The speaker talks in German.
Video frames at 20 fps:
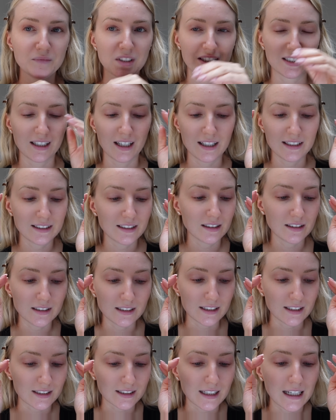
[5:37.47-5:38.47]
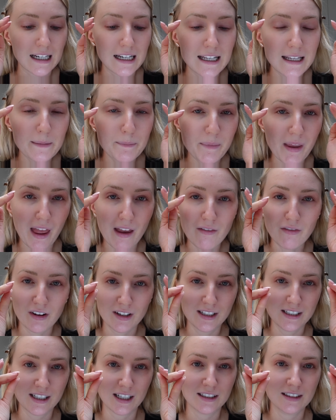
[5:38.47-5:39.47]
Das heißt, das klebt einfach
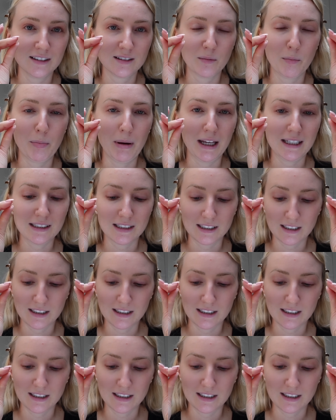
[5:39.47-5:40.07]
nicht an diesem Pad.